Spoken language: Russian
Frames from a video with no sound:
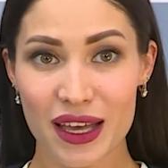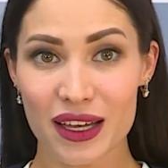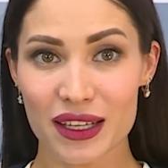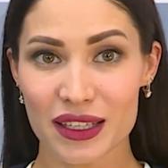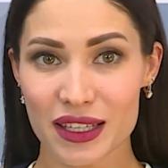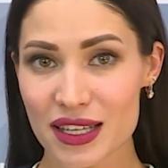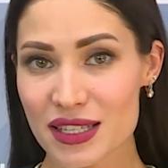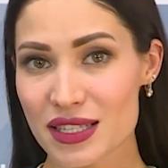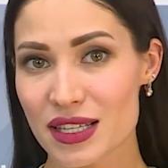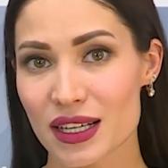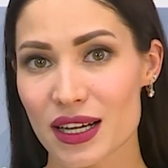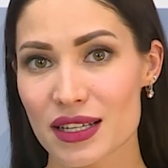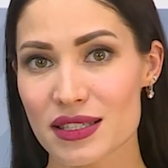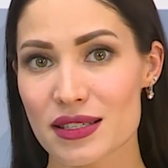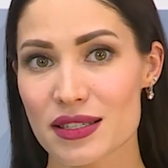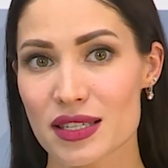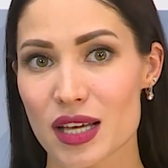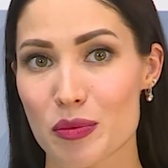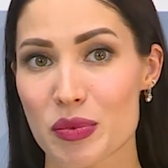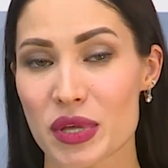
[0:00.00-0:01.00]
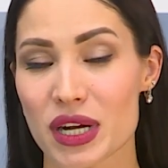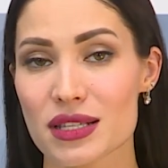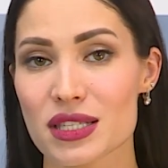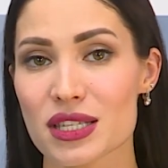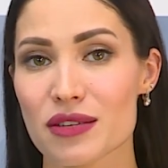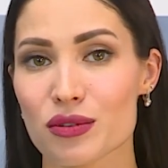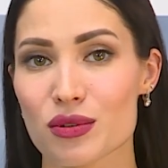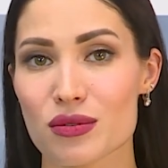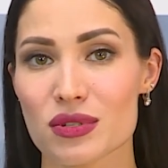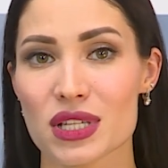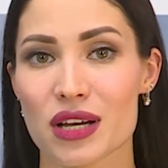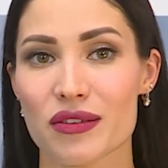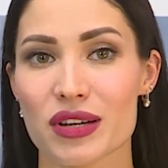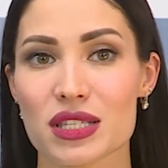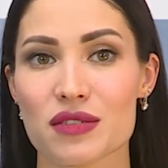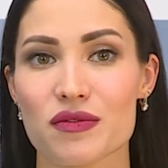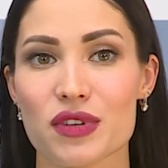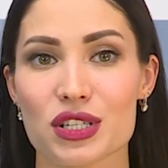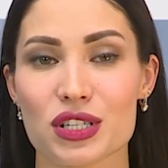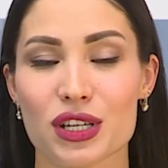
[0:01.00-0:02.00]
Если хотите оперативно
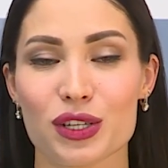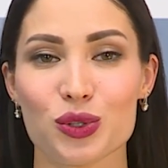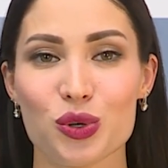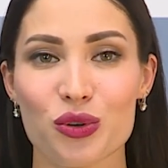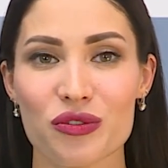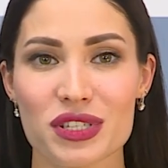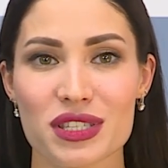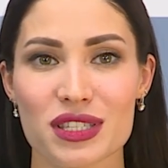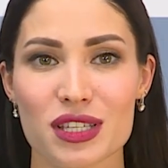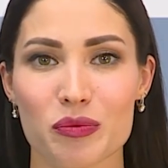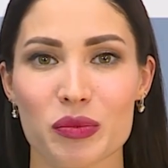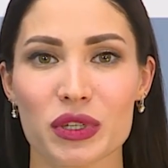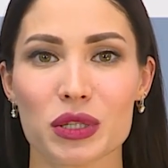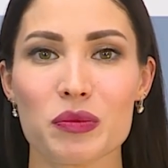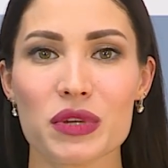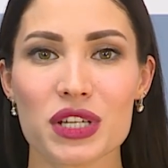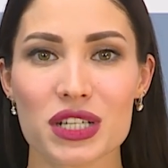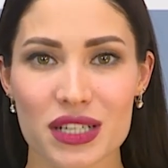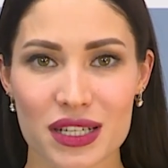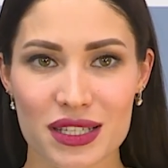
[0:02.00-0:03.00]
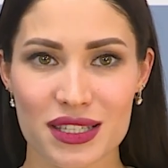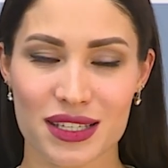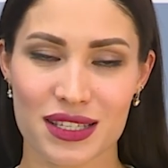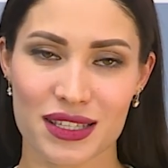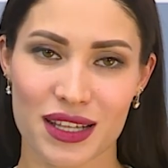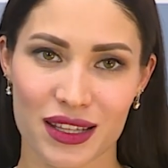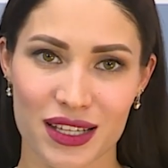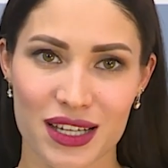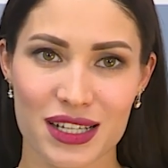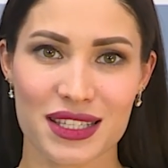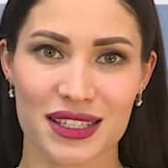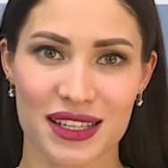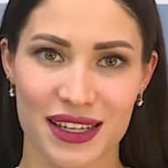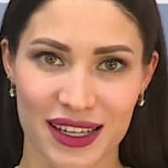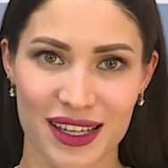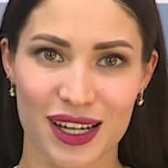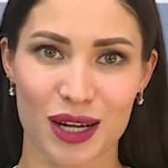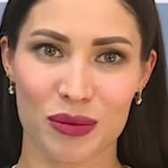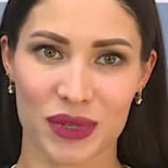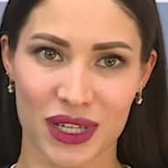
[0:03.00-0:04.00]
узнавать свежие новости, подпишитесь на наш
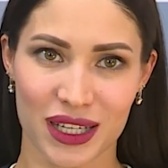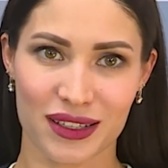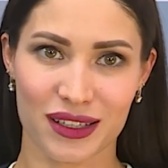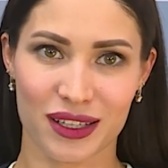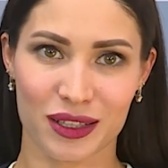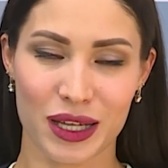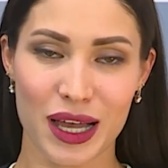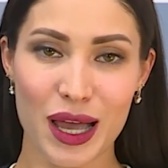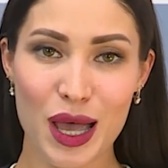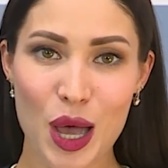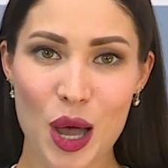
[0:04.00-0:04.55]
телеграм-канал.